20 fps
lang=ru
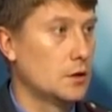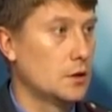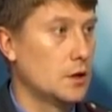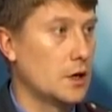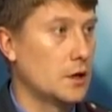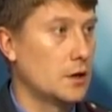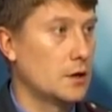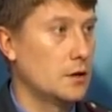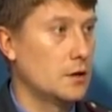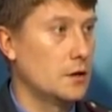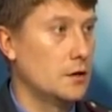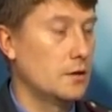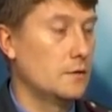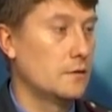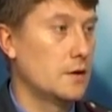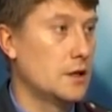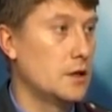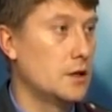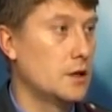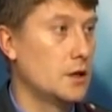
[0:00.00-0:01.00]
так и
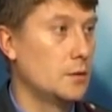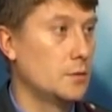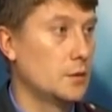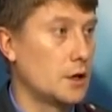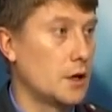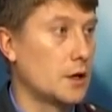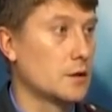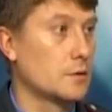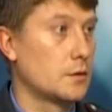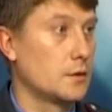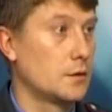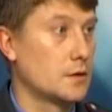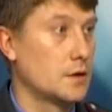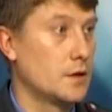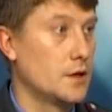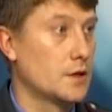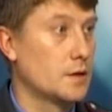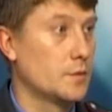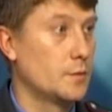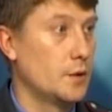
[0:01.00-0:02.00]
водителями транспортных
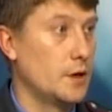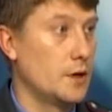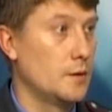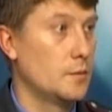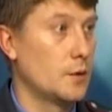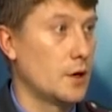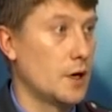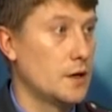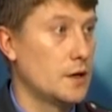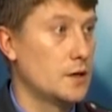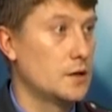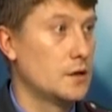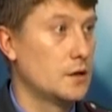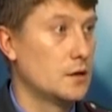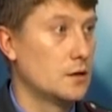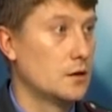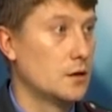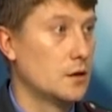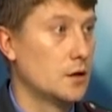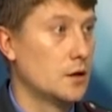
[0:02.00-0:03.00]
средств при
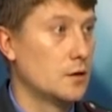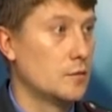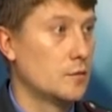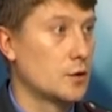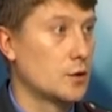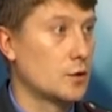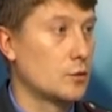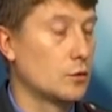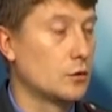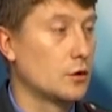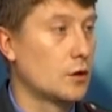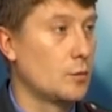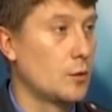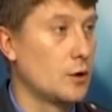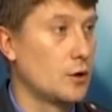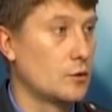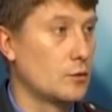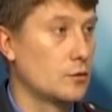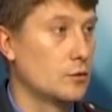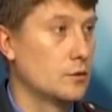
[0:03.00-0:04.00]
проезде пешеходных
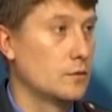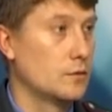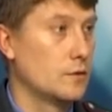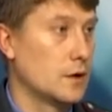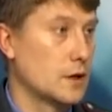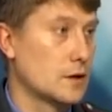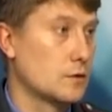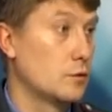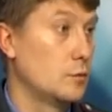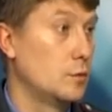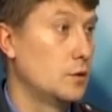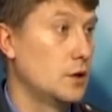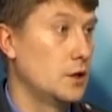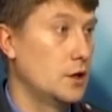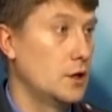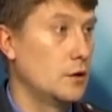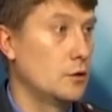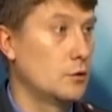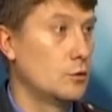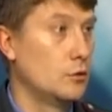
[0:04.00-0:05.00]
переходов, особенно
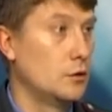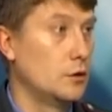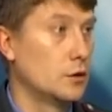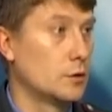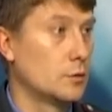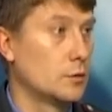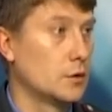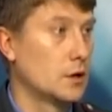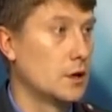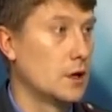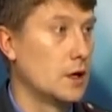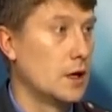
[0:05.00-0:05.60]
нерегулируемых.